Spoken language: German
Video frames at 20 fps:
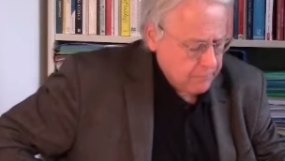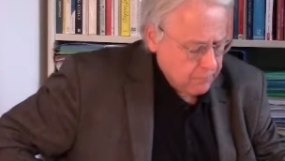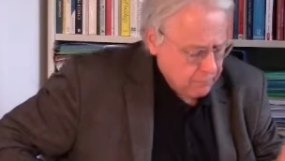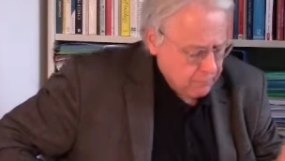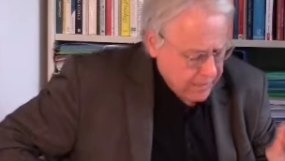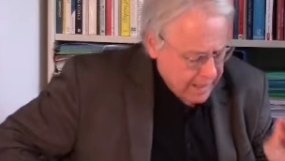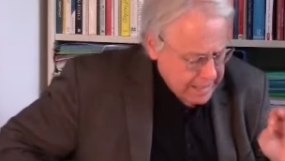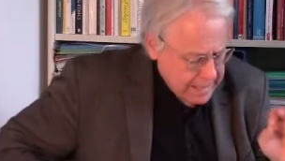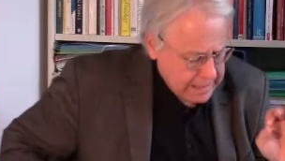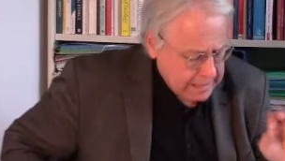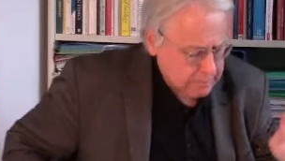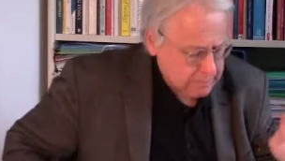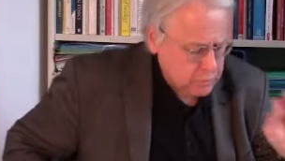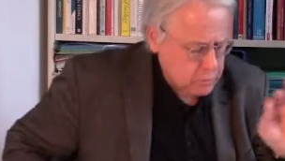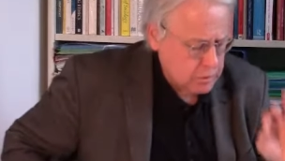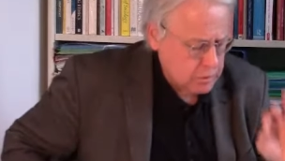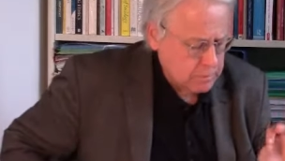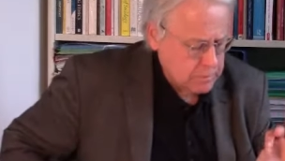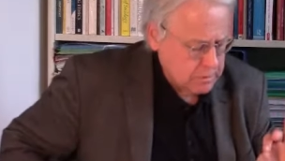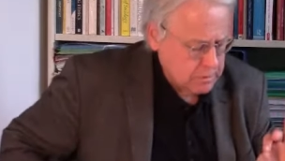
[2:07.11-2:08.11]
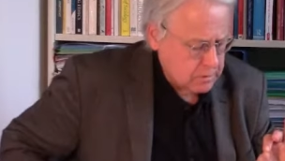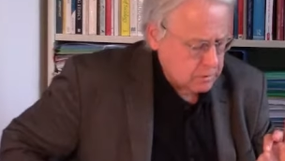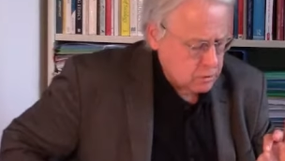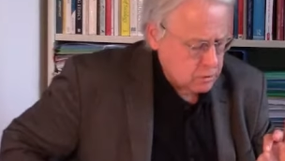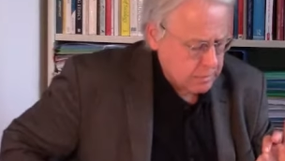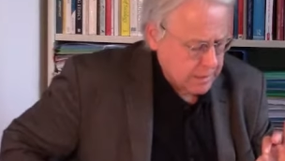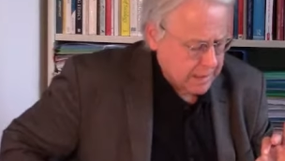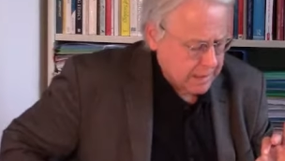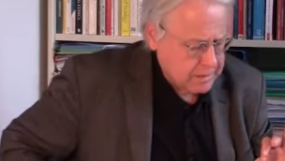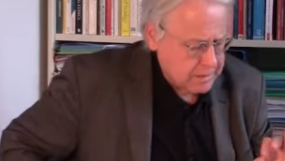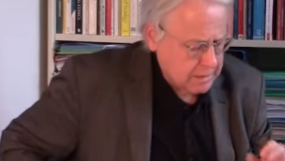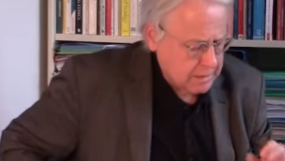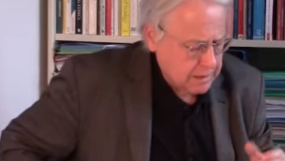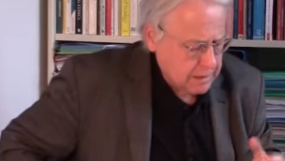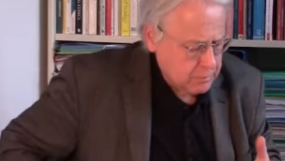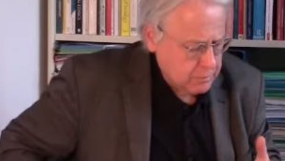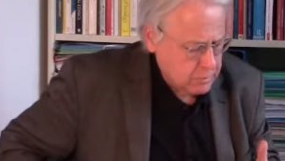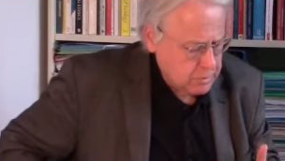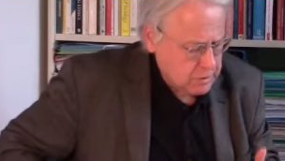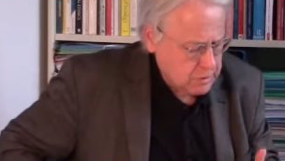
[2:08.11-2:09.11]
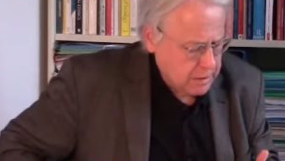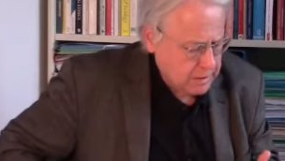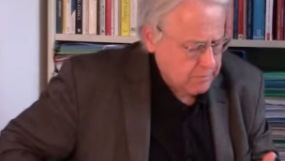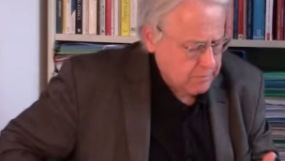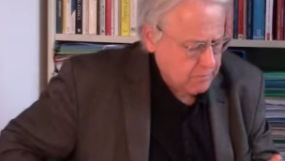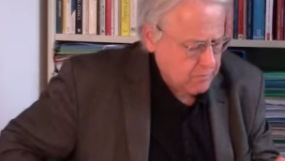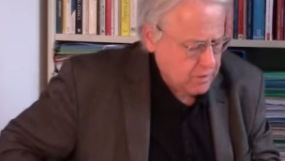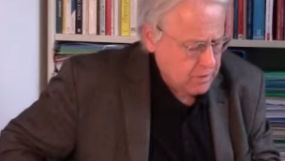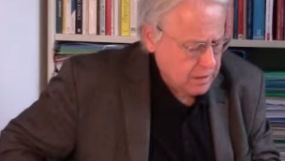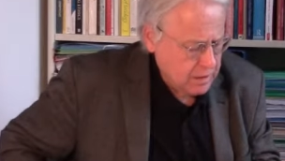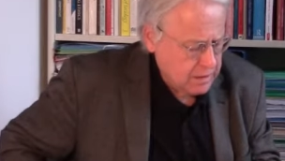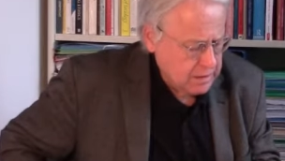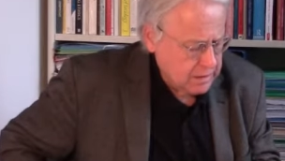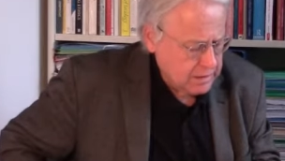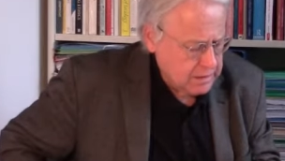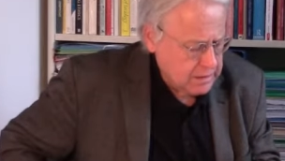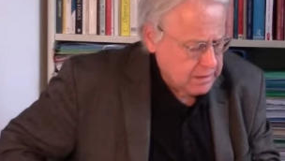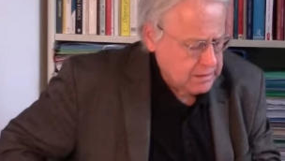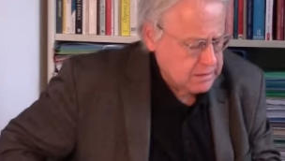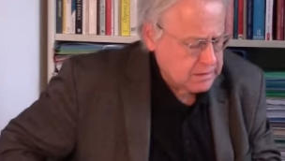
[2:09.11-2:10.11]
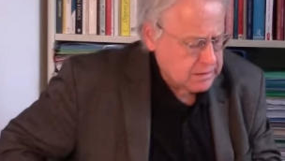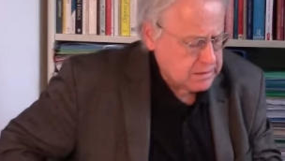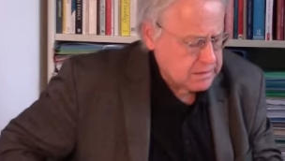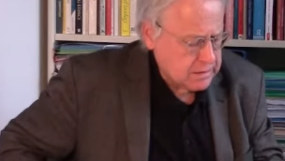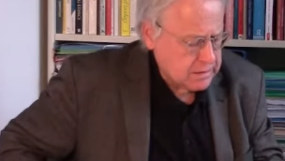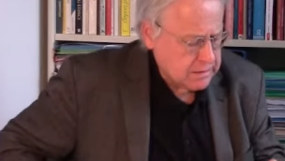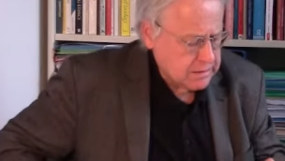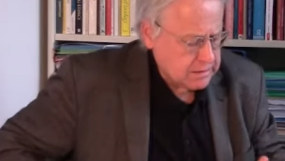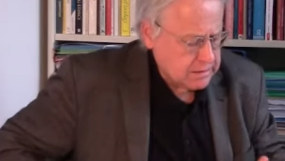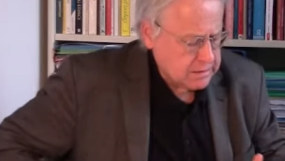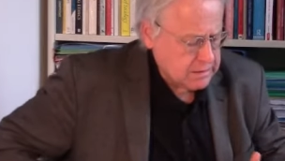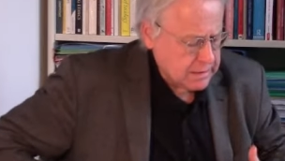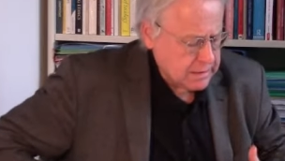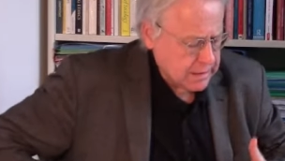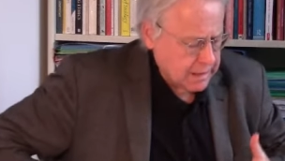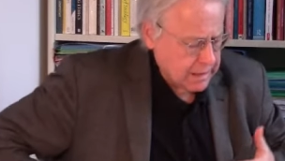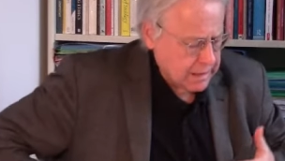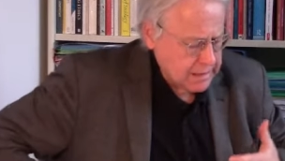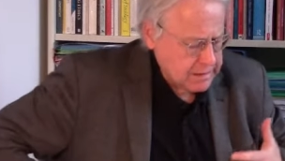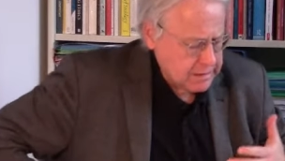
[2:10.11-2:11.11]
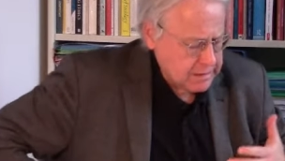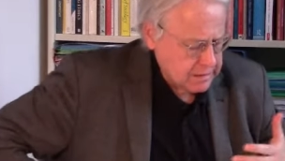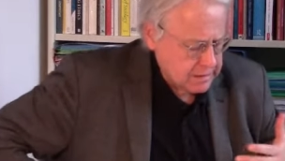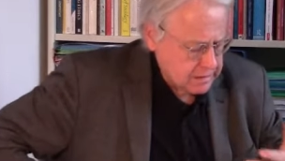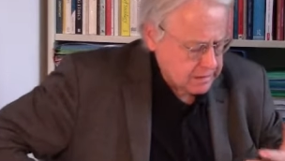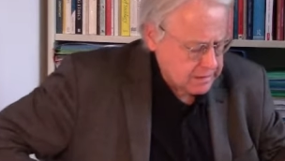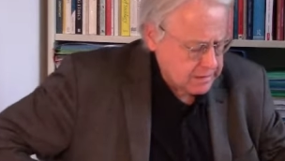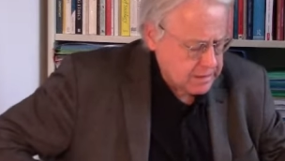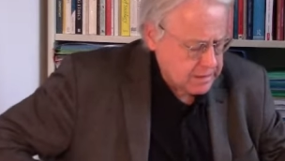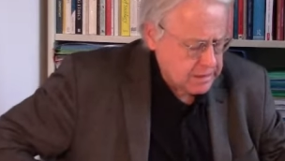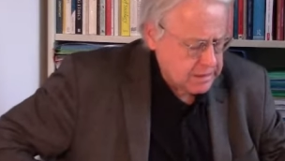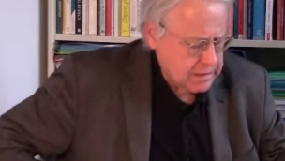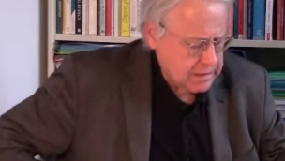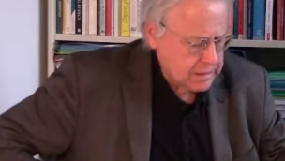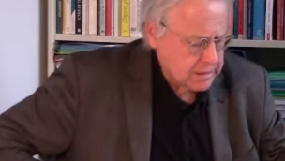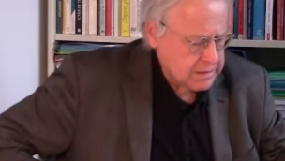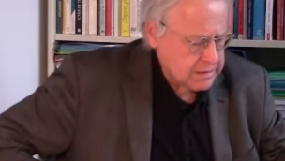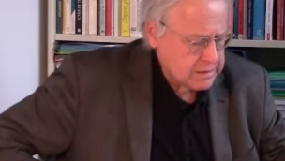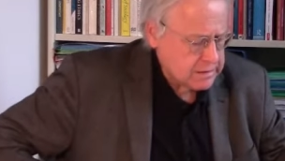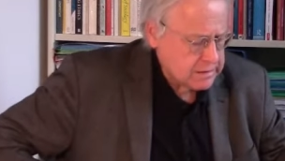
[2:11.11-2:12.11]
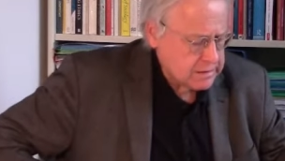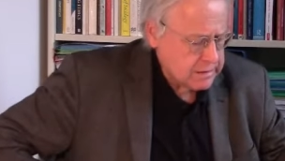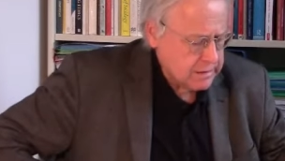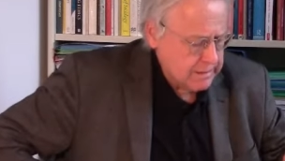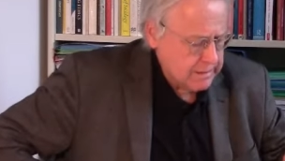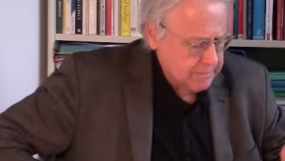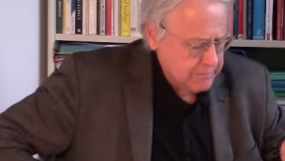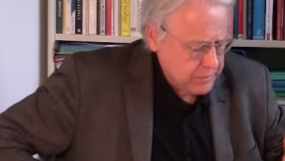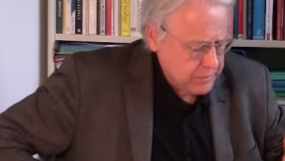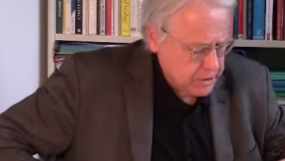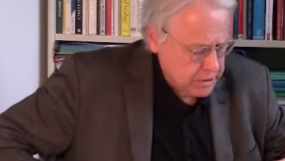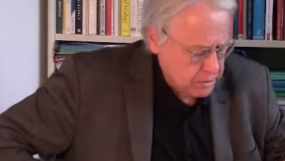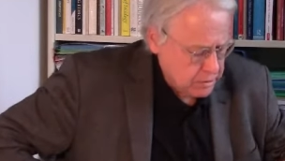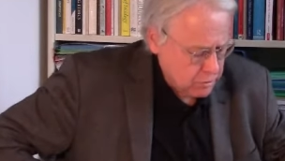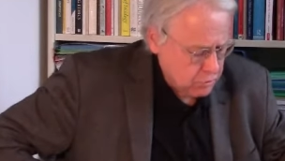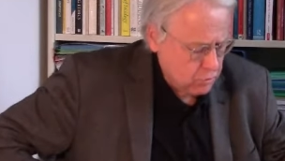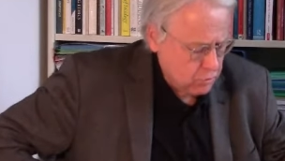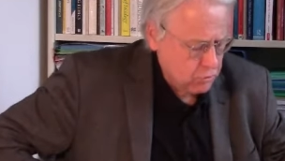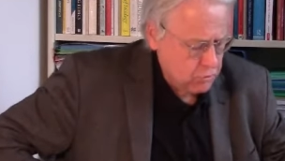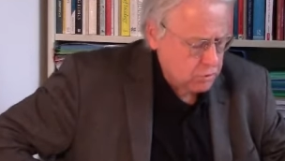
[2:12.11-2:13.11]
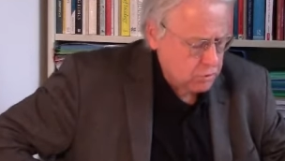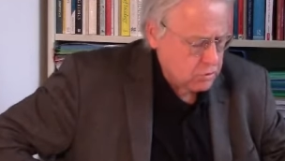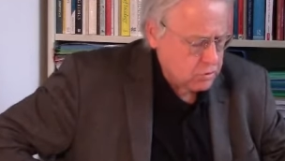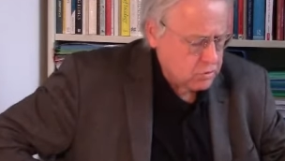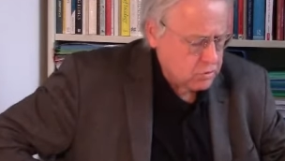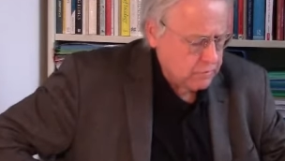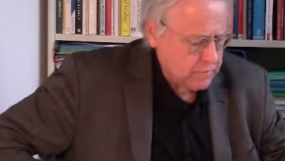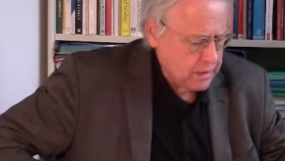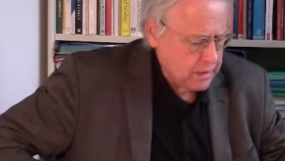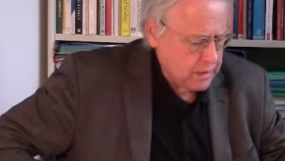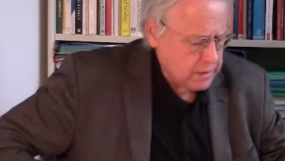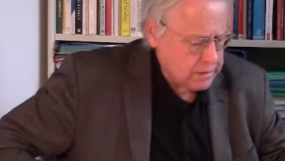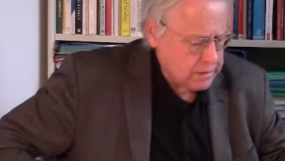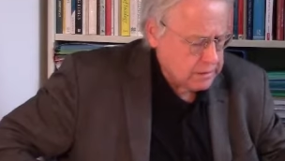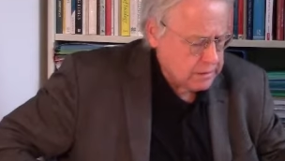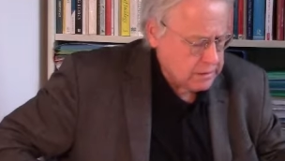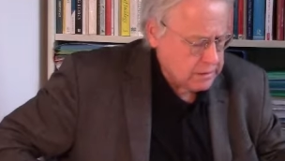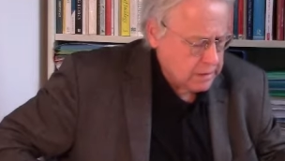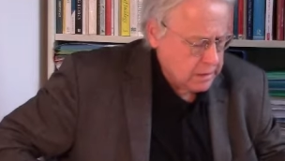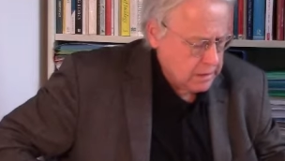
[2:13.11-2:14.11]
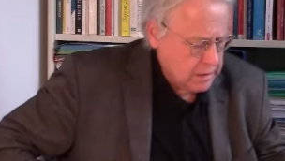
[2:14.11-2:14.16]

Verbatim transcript: weil ich ein bestimmtes Geschmackserlebnis haben will, dann ist das Interesse des Tieres nicht getötet zu werden,